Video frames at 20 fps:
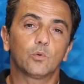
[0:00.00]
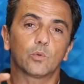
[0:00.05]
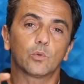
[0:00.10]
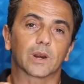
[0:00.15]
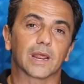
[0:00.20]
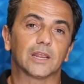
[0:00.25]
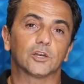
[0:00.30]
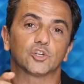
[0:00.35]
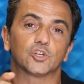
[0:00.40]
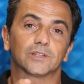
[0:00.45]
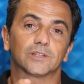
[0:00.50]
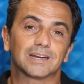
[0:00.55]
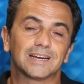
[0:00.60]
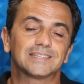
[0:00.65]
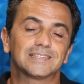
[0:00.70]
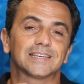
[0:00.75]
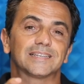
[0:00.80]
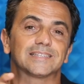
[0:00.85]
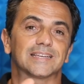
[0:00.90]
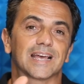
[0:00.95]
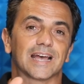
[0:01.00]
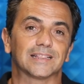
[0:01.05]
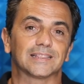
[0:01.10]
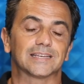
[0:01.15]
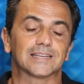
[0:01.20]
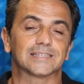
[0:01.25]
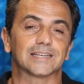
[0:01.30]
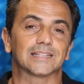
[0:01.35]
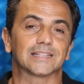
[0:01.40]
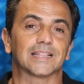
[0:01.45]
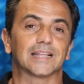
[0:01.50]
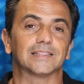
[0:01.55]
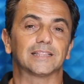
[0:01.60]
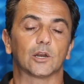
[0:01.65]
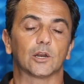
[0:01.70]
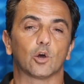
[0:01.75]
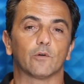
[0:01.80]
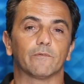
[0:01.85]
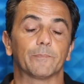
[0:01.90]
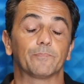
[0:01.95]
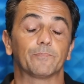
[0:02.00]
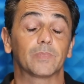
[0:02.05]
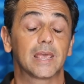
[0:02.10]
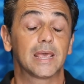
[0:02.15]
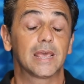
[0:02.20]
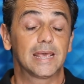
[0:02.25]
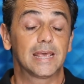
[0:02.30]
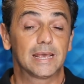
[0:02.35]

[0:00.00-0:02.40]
con un range tra il 60 e il 79